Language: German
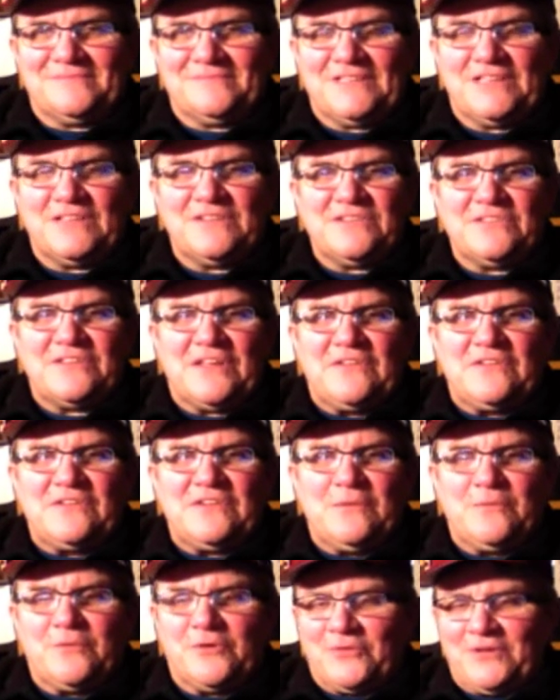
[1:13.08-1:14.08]
Interessantes
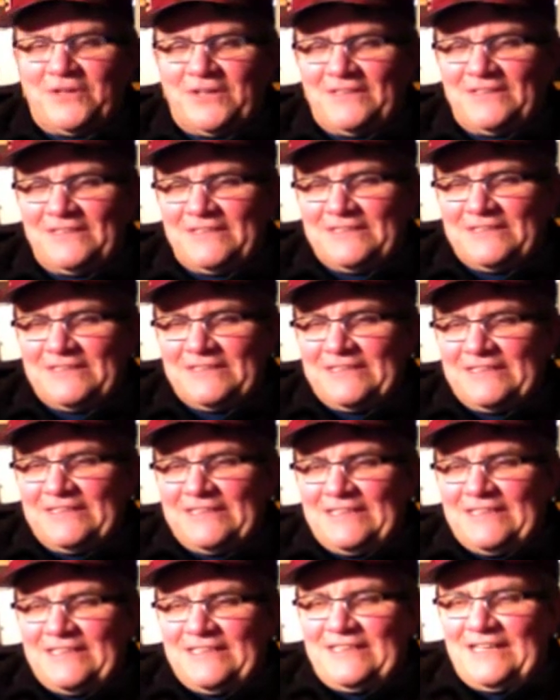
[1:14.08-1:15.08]
Thema, oder?
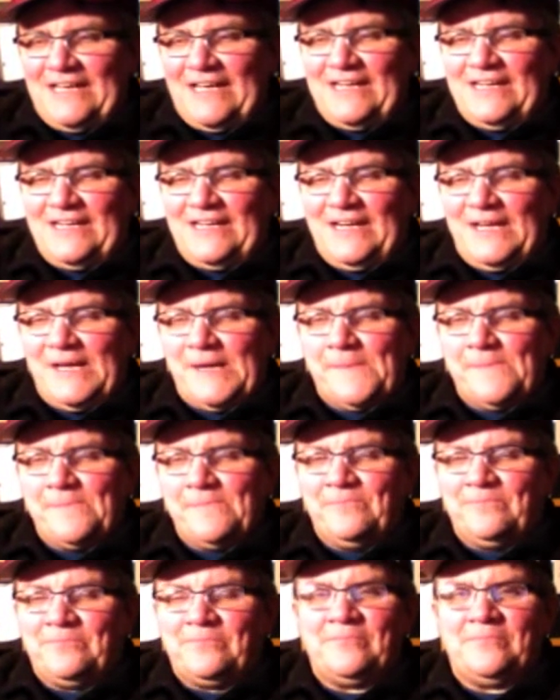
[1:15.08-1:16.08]
Dann
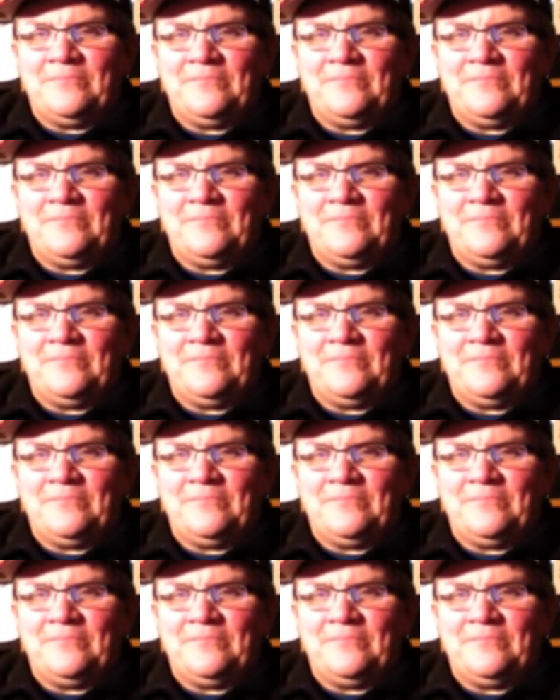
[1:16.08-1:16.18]
ähm,